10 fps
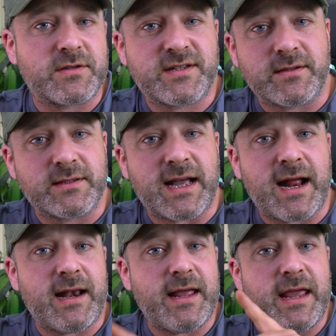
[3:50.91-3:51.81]
sans
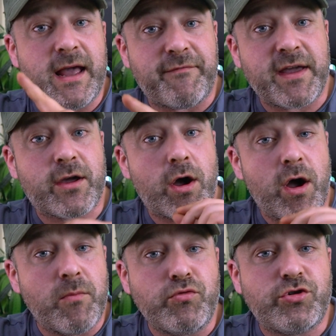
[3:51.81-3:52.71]
dalle et avec
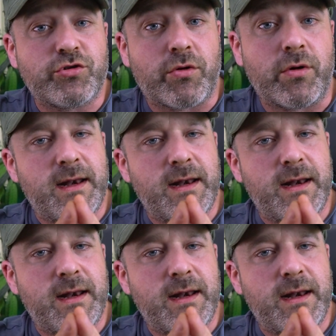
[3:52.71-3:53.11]
un bouchon.